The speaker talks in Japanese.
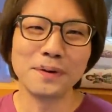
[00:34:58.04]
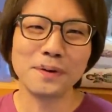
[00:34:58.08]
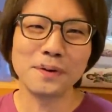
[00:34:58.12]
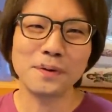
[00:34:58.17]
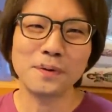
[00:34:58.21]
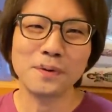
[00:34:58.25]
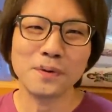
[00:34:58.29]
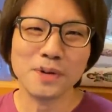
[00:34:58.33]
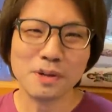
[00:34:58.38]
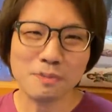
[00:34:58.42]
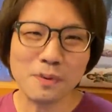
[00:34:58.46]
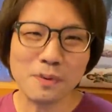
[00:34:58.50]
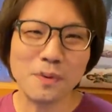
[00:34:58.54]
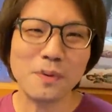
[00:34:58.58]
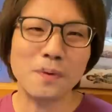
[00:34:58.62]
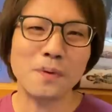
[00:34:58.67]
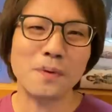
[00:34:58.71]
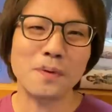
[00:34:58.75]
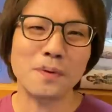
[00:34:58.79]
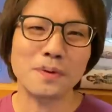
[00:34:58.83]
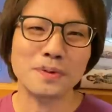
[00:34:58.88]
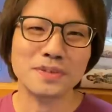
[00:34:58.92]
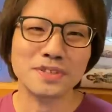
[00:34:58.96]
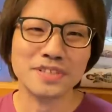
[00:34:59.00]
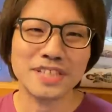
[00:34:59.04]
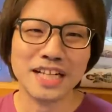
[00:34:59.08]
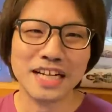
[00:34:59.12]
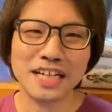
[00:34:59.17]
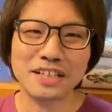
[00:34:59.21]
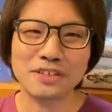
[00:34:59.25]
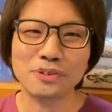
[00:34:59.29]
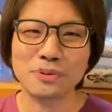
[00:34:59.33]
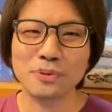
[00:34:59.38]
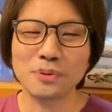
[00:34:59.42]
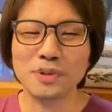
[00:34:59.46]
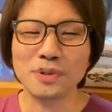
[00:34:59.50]
これもつな
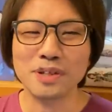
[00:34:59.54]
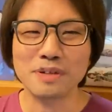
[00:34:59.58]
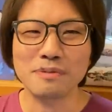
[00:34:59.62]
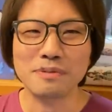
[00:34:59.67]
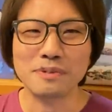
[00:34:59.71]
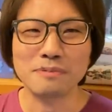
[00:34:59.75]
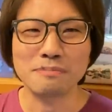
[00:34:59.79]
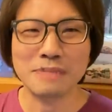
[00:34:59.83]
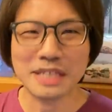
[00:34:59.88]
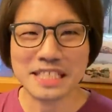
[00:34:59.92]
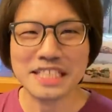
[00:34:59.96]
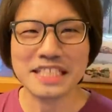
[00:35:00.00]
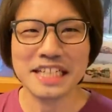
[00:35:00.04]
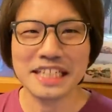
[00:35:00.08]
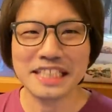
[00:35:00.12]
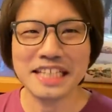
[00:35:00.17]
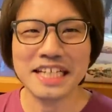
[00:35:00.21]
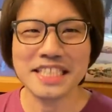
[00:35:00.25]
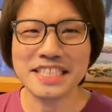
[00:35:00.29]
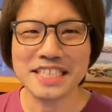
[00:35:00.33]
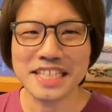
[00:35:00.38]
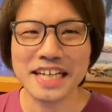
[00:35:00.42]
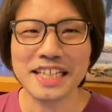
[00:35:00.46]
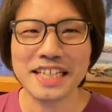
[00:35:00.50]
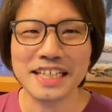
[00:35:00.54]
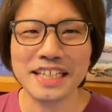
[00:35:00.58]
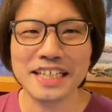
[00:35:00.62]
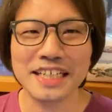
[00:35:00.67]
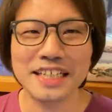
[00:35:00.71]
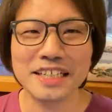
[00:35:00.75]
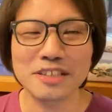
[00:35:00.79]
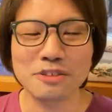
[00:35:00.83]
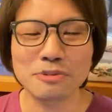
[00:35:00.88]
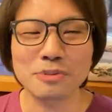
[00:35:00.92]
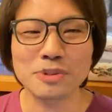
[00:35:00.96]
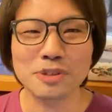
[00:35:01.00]
がるところで間違いないんじゃないか
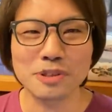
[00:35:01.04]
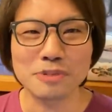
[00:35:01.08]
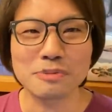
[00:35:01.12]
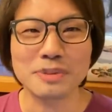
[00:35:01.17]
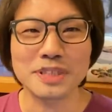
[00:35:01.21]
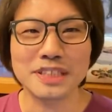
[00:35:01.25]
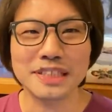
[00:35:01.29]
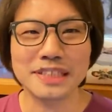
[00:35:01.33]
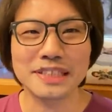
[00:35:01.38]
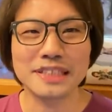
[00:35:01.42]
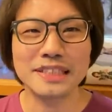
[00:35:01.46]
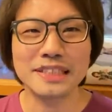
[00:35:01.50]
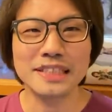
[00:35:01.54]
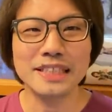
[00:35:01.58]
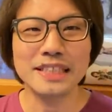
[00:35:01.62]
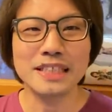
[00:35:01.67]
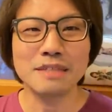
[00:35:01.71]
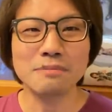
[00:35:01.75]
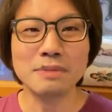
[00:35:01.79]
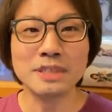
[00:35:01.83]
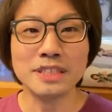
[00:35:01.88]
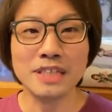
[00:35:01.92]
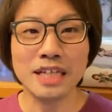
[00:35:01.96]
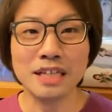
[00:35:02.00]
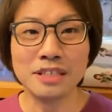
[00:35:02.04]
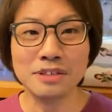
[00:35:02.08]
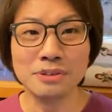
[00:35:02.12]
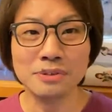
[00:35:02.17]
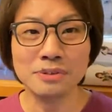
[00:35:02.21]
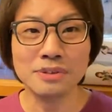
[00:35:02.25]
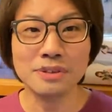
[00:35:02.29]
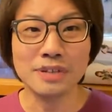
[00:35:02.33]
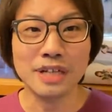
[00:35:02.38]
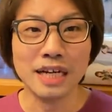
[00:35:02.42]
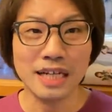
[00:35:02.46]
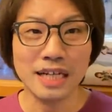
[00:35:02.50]
なと思っています。まあ、作
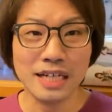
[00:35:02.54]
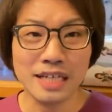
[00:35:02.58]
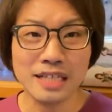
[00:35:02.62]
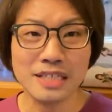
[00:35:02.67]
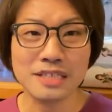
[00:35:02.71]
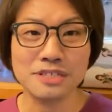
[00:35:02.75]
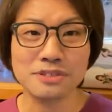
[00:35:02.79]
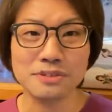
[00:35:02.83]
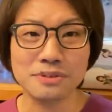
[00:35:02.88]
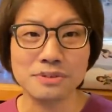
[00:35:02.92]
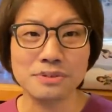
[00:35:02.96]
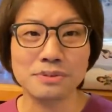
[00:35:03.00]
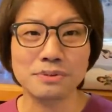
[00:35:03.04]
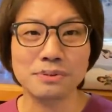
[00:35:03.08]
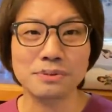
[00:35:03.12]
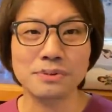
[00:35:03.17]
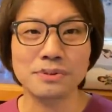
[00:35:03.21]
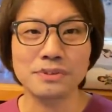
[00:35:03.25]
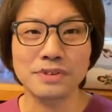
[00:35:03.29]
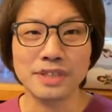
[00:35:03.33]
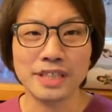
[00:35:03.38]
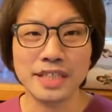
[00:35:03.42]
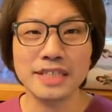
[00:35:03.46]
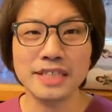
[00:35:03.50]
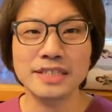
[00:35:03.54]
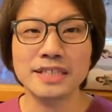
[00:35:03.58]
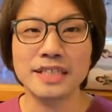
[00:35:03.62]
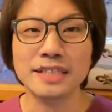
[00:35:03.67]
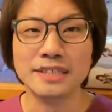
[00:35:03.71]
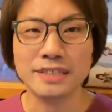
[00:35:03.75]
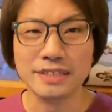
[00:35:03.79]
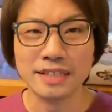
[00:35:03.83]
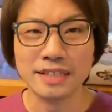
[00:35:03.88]
曲、アレンジというところでは現在につ